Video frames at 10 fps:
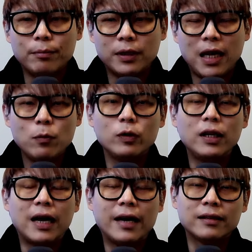จะได้เห็นประเทศพวก
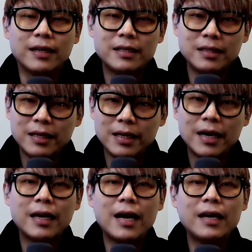นี้แหละอย่างไนจีเรี
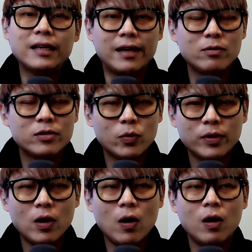ยนะฮะอย่างเอลซา
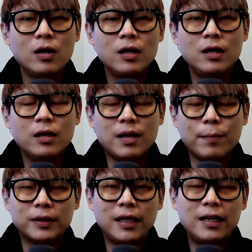วดอร์อ
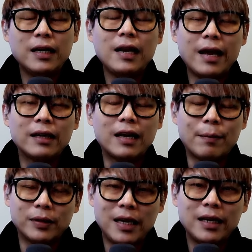ย่างประเทศเล็กๆ
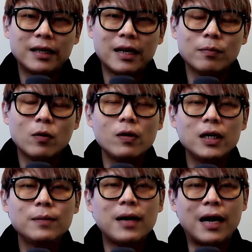หลายประเทศนะครับก็
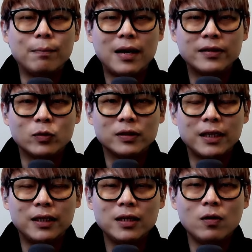เริ่มหันมาสน
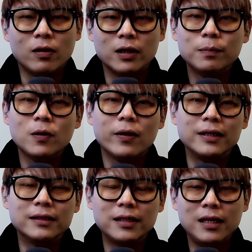ใจในเรื่องของคริปโตเค
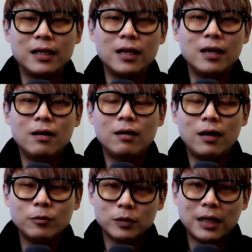อเรนซี
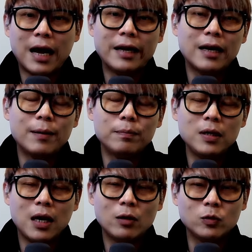และสุดท้ายครับ
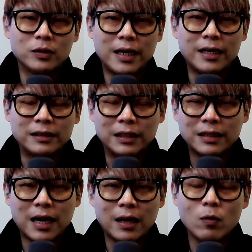เมื่อเขาสนใจอย่างจริ
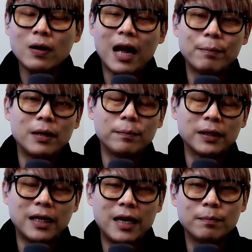งจัง เขากลายเป็น
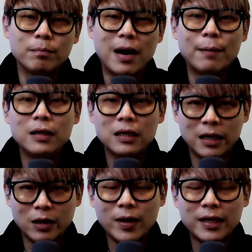ประเทศม้ามืด
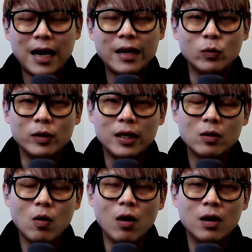เลยก็ว่าได้อยู่ดี
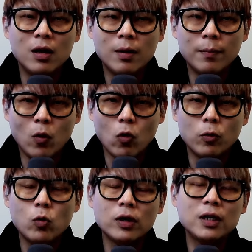ก็โผล่
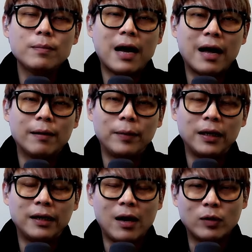พรวดขึ้นมา
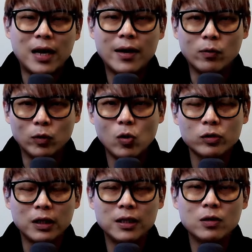เป็นแนวหน้าของโล
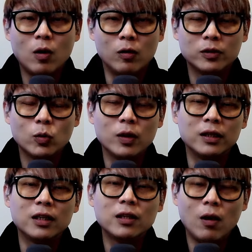กในเรื่องของสกุล
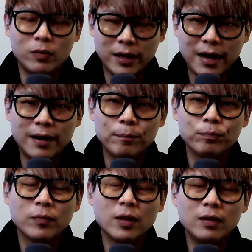ดิจิทัลนะฮะ
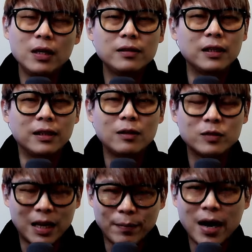นี่คือสิ่งที่น่า
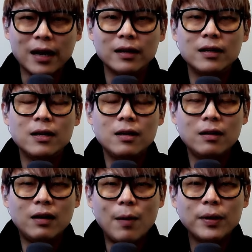สนใจมาก
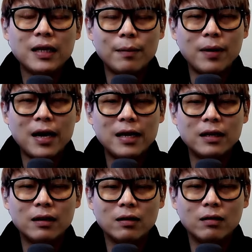แล้วมันทำให้
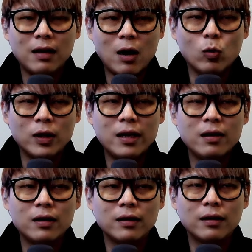เราได้
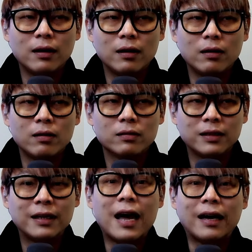
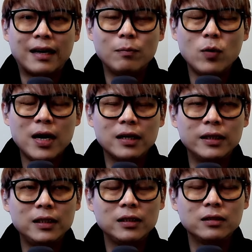ตระหนักครับว่า
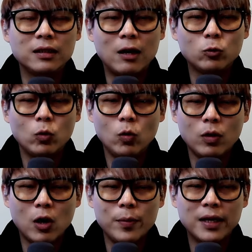เฮ้ยจริงๆแล้วทั่วโล
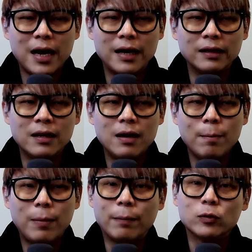กเขามีการ
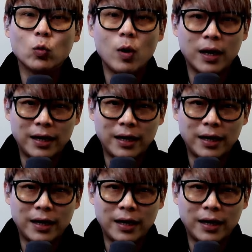ปรับตัว